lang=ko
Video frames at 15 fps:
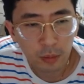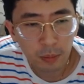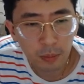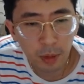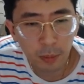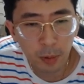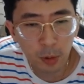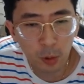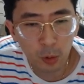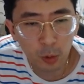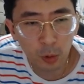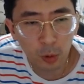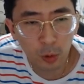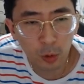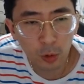면포
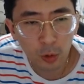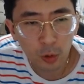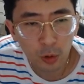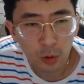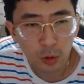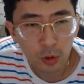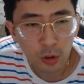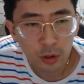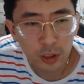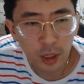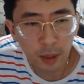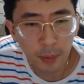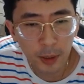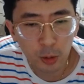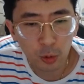놓고
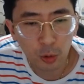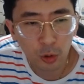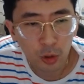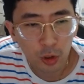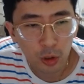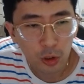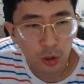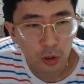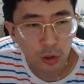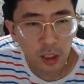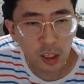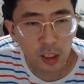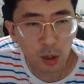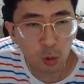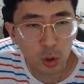상 빠지고
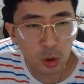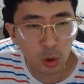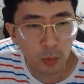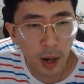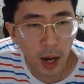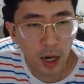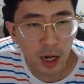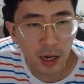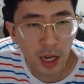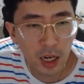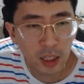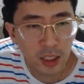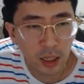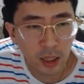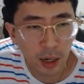일단 우리 친구 마가
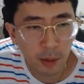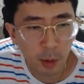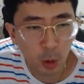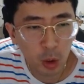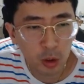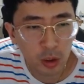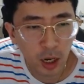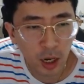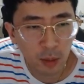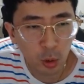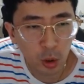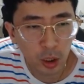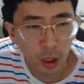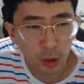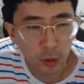그냥 나가보,
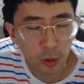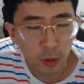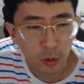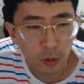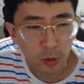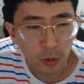나가볼게요.